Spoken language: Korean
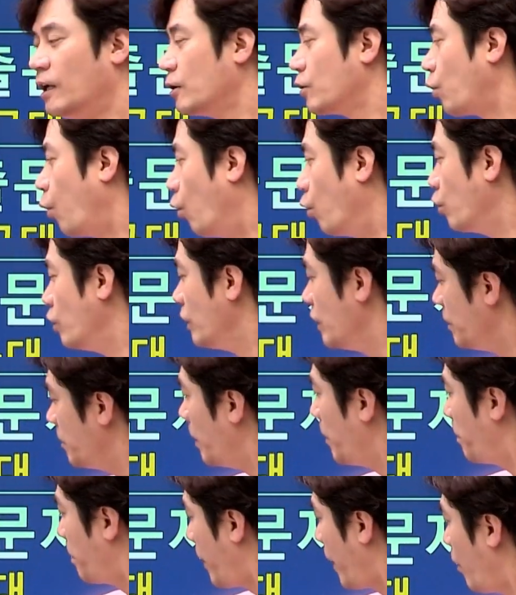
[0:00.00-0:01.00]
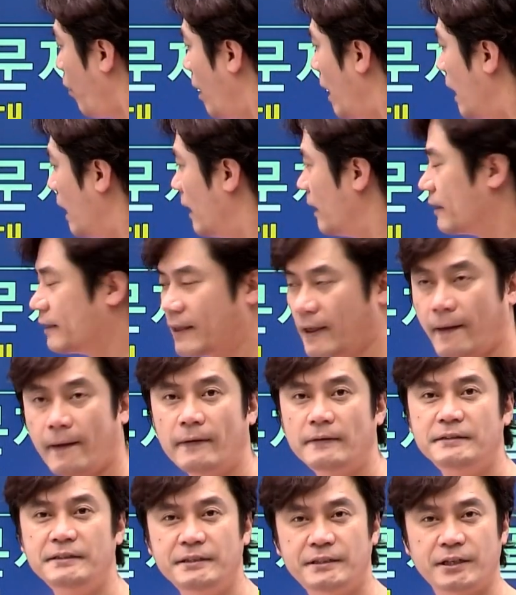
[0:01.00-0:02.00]
독립협회와
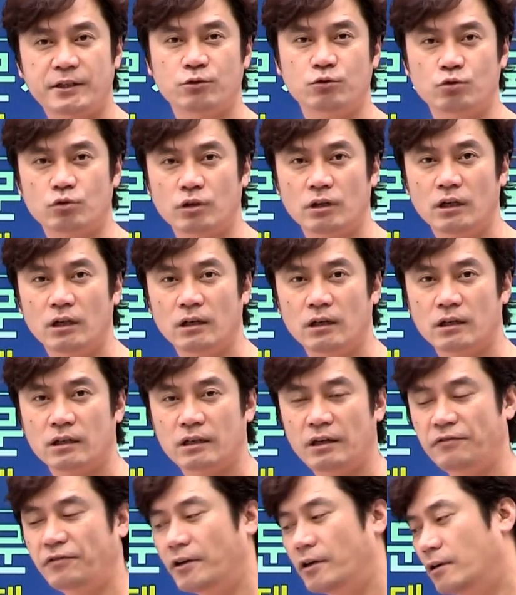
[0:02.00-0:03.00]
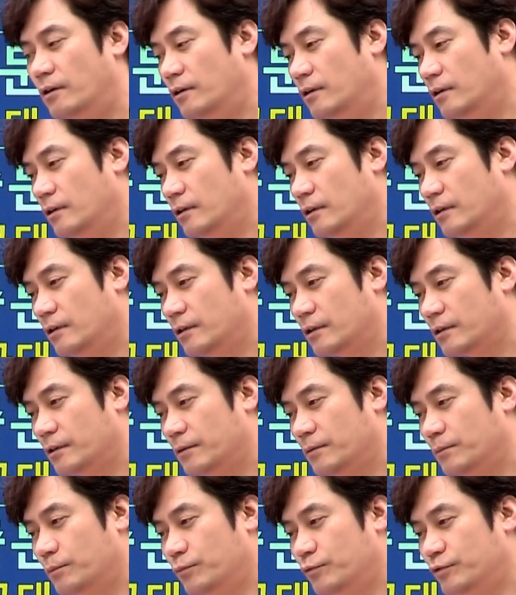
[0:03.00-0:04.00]
대한제국. 그래서
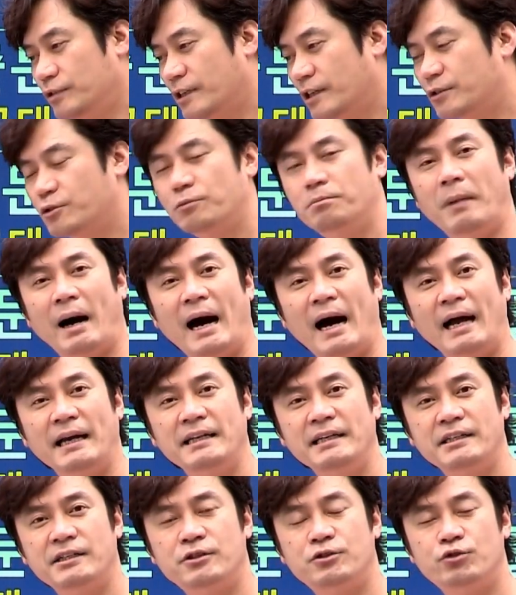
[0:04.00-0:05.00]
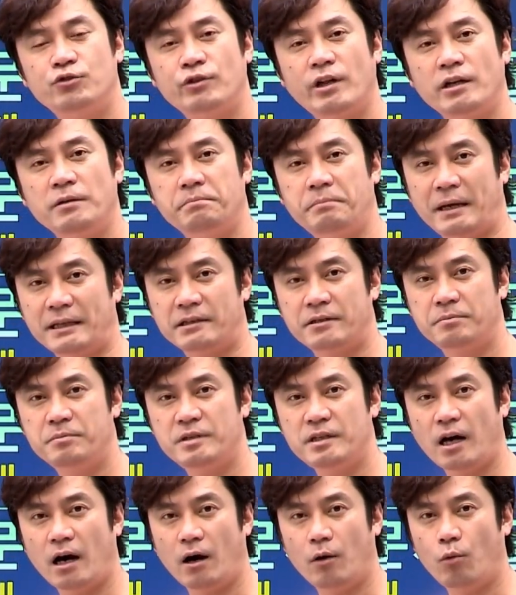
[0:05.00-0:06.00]
문제가 좀 많이 기출되는
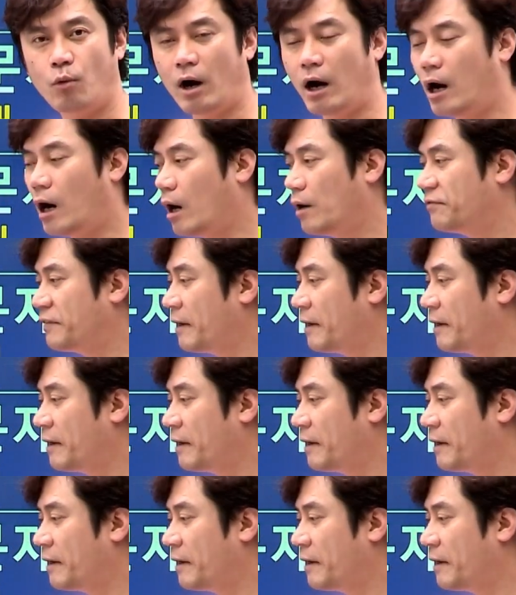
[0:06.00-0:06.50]
파트입니다. 와,